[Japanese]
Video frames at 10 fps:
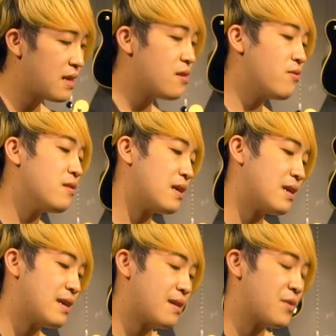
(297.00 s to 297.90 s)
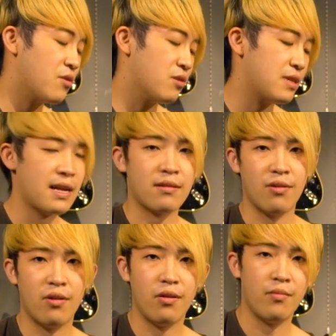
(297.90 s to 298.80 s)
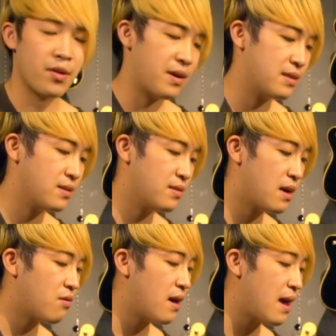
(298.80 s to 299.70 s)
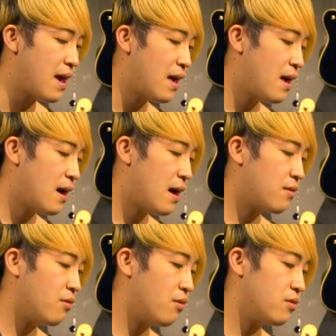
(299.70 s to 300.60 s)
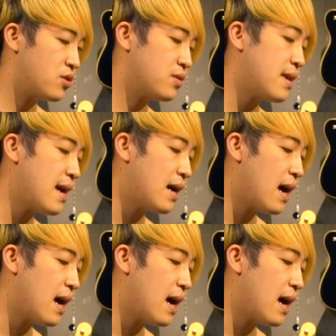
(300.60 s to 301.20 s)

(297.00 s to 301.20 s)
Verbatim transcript: ていう風に弾いてみてほしいなと思います。でこれあの女性